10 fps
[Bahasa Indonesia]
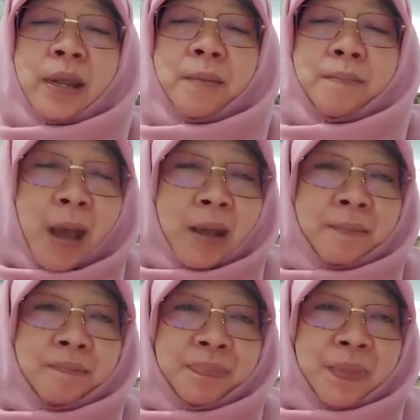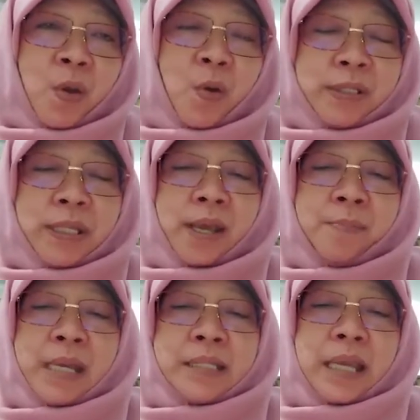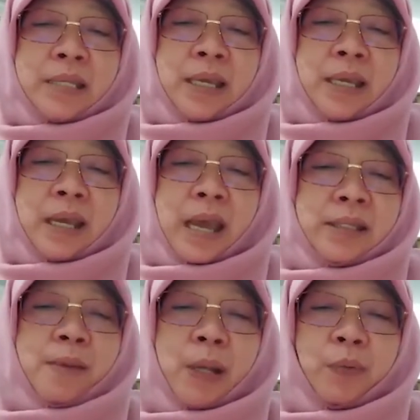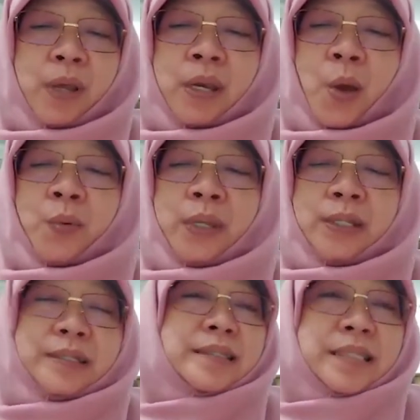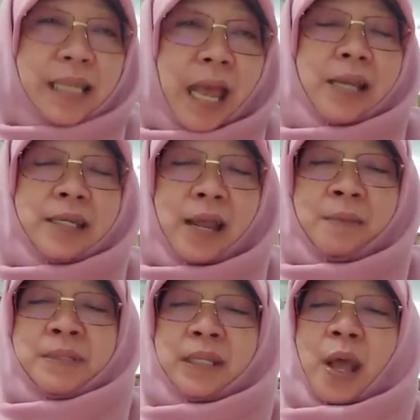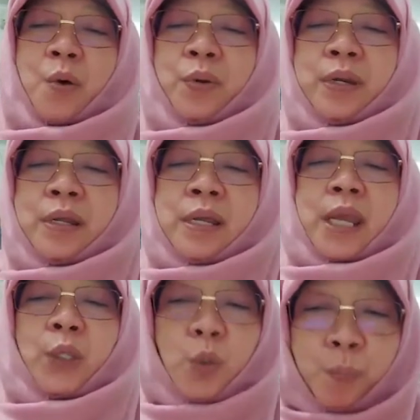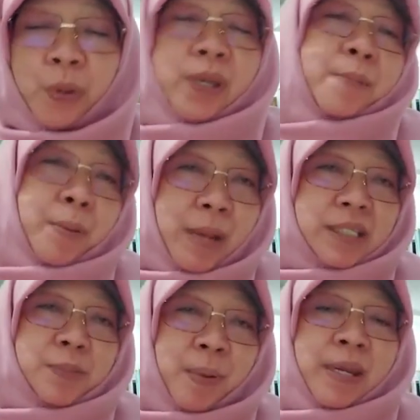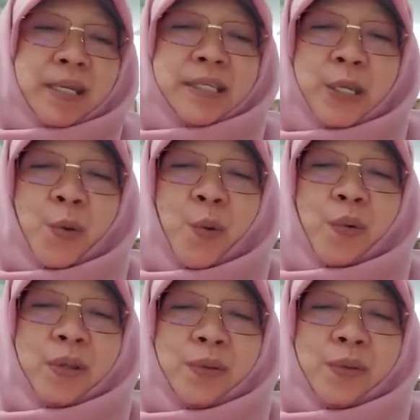bank. OJK biasanya hanya melakukan audit sekali dalam setahun, itu pun yang berbasis pada risiko.